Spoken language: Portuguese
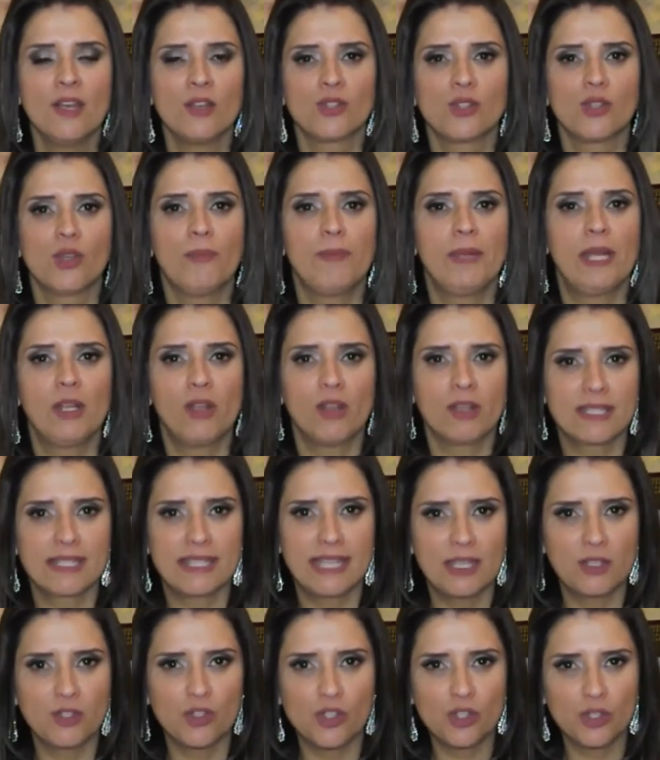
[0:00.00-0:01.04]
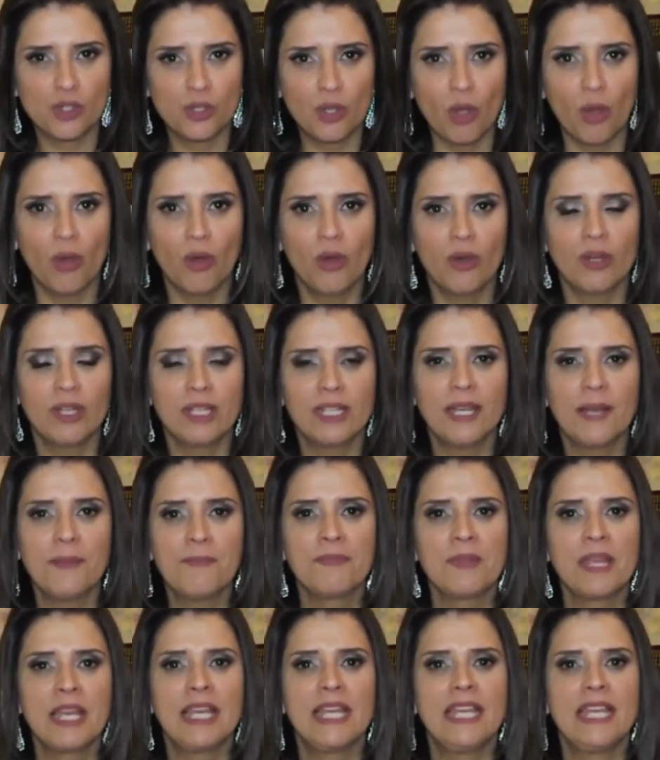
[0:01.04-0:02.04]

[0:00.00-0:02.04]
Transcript: sobre a nossa história